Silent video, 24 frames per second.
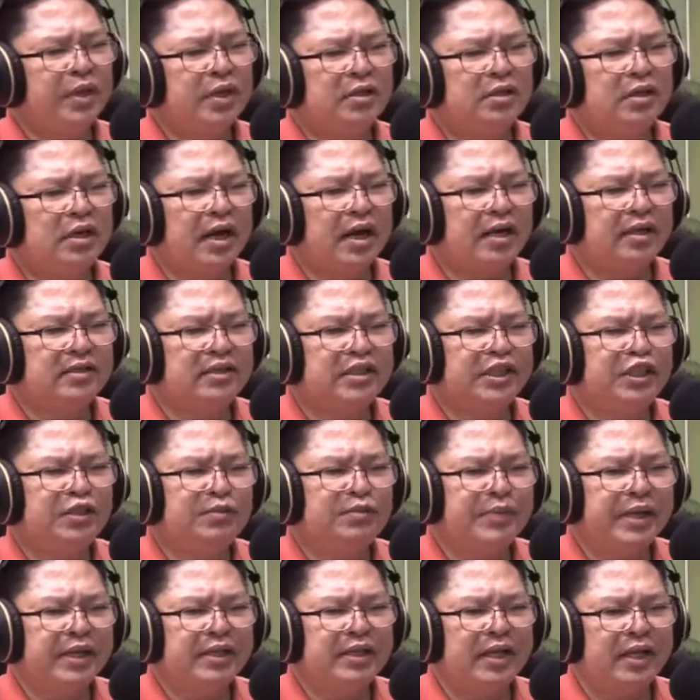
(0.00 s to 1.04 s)
Drug
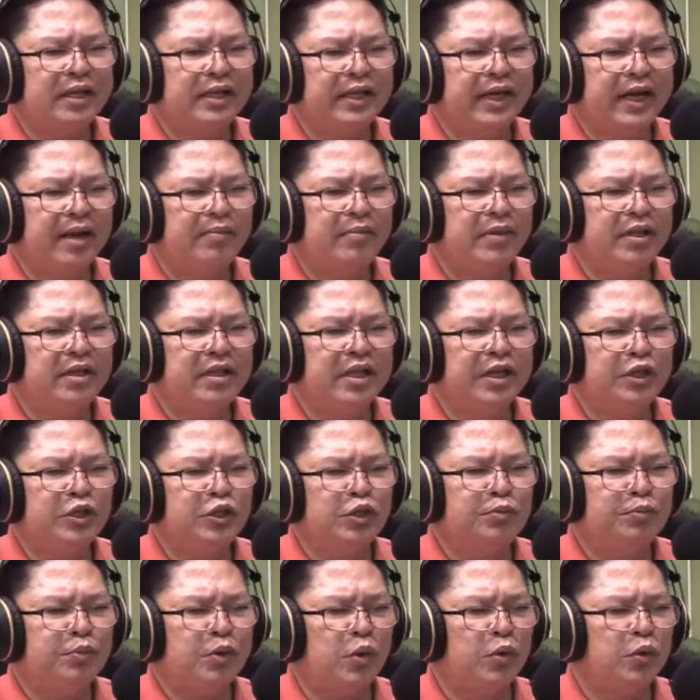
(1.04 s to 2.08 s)
Treatment and
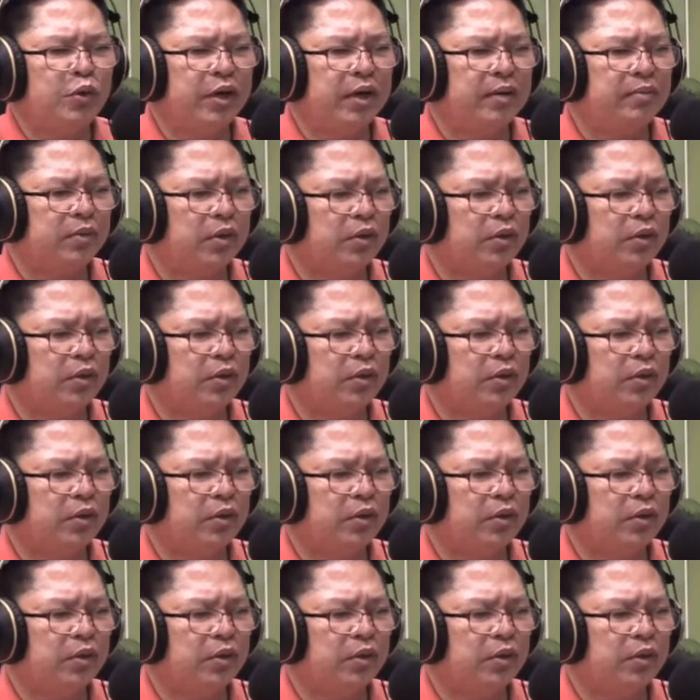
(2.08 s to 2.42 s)
Rehabilitation Program